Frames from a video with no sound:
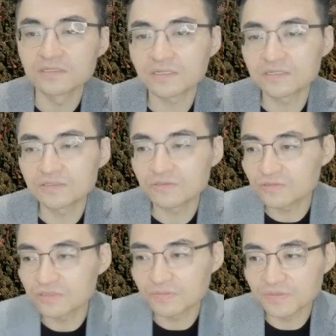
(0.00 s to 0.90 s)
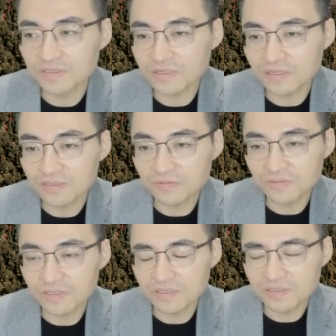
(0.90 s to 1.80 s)
장기적으로 이제 비싼
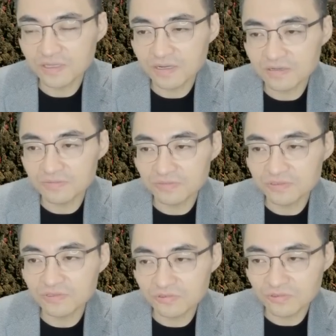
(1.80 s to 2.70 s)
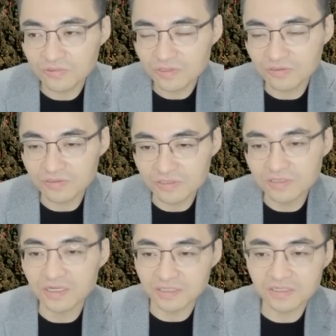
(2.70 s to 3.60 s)
가스보다는 태양광 풍력 수요가 더
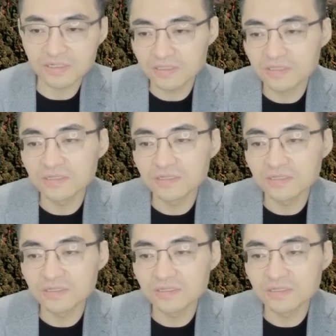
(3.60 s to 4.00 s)
늘지 않을까.